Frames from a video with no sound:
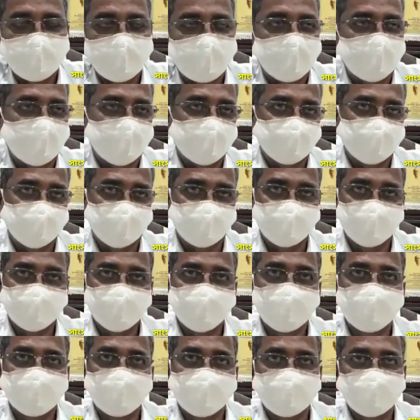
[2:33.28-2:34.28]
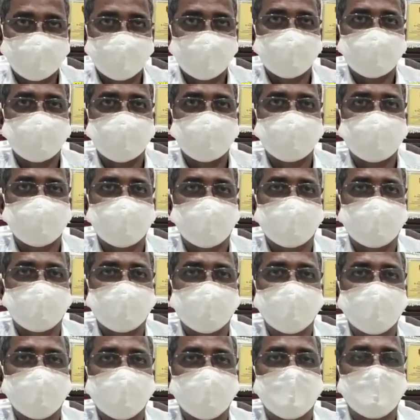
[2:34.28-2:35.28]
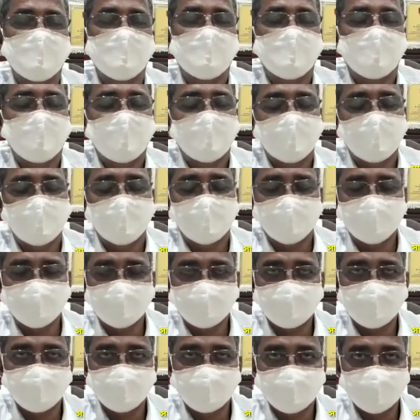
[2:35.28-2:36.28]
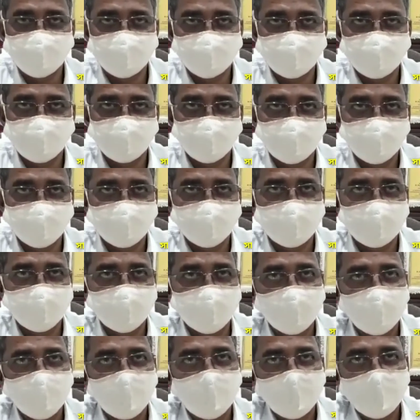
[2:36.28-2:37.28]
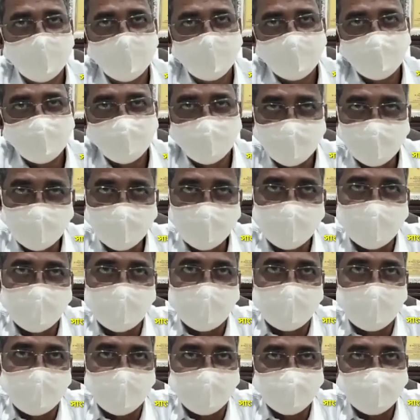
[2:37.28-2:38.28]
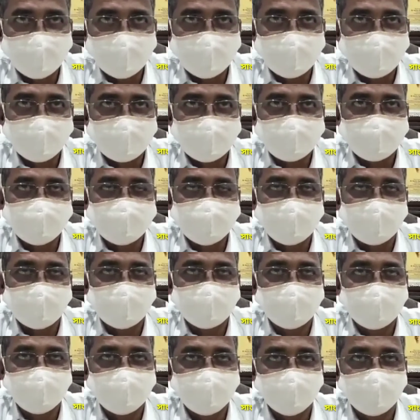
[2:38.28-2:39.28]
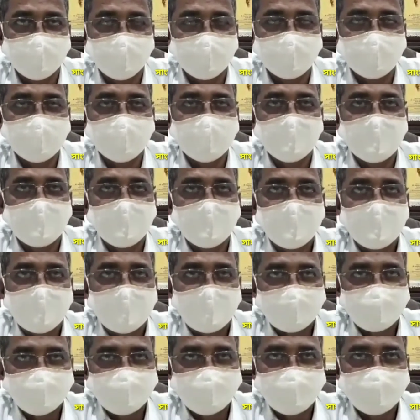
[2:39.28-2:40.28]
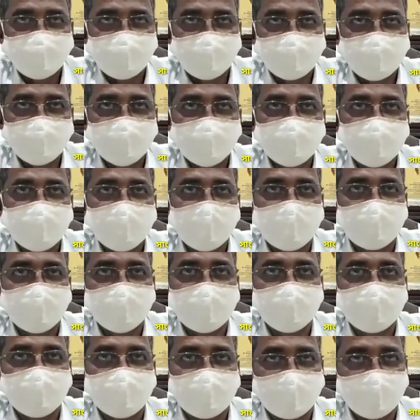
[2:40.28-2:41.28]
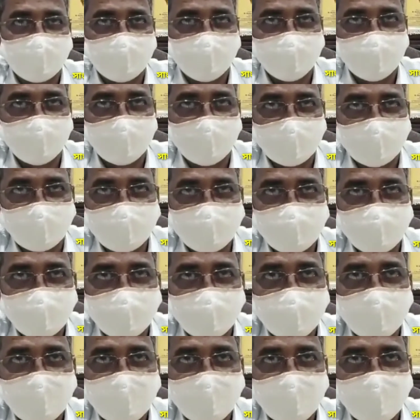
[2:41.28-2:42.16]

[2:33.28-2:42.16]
আমার যতদূর বিশ্বাস আছে আর কি অবশ্যই সুস্থ হয়ে যাব তবু আপনাদের কাছে আমি দোয়ার আশীর্বাদের আমি প্রার্থনা রাখছি